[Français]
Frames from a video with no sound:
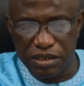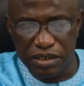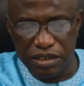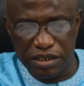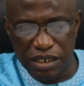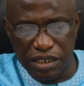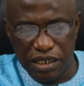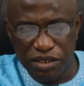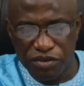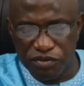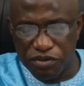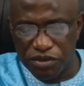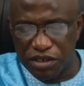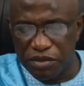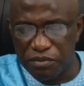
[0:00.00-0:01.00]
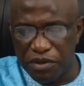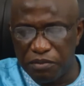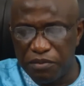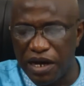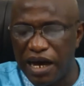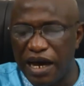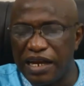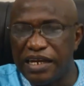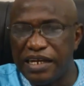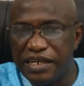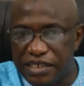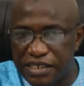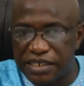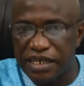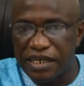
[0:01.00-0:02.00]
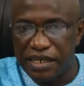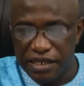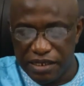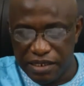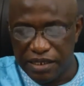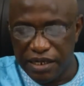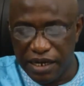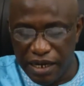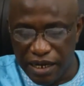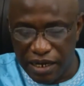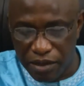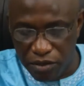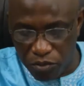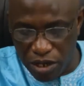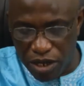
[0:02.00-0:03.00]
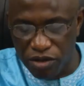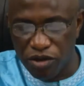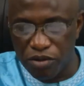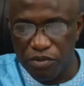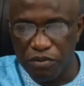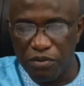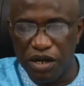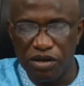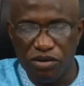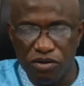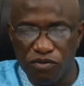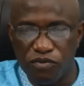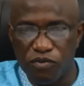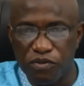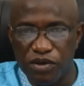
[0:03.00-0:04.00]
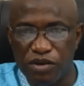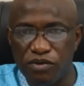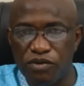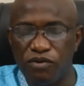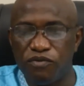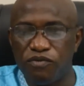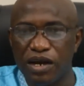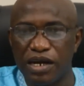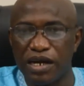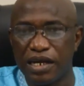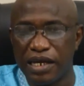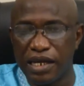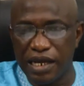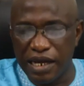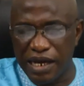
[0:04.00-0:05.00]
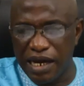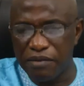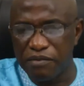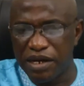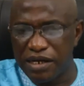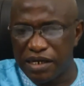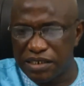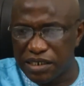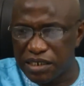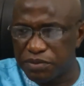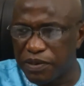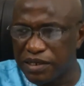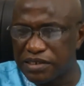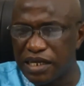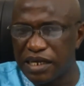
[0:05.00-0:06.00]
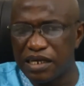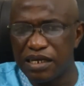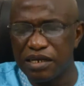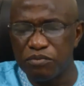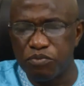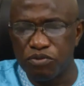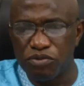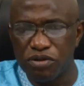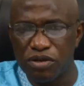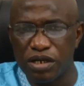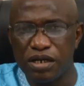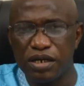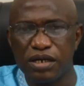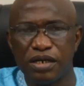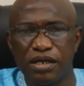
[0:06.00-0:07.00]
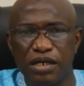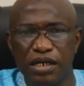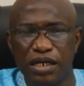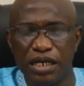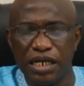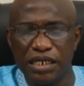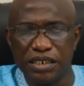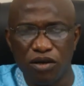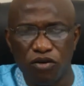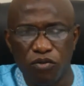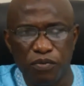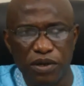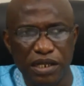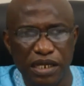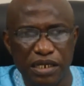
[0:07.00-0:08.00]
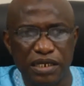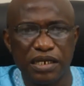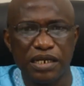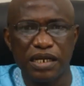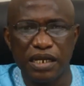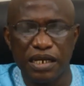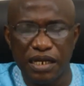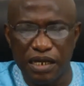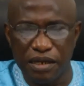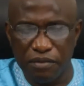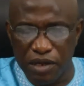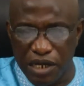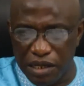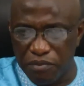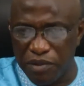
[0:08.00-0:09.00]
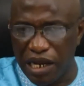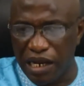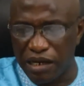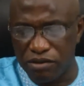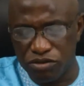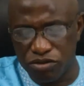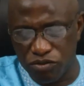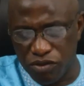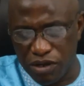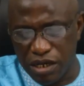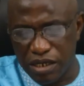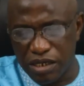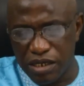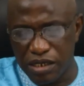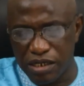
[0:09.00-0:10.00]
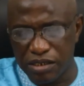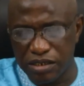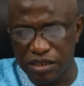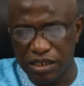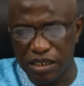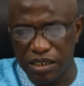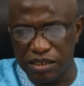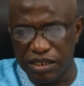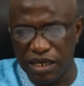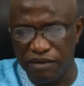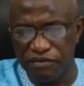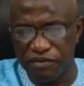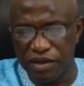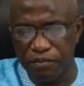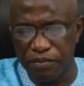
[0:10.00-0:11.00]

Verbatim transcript: j'ai des difficultés même à les lister. Il y en a énormément, donc vous pouvez voir. également les espaces d'accueil pour euh, les accompagnateurs et les malades. Je crois que ça fait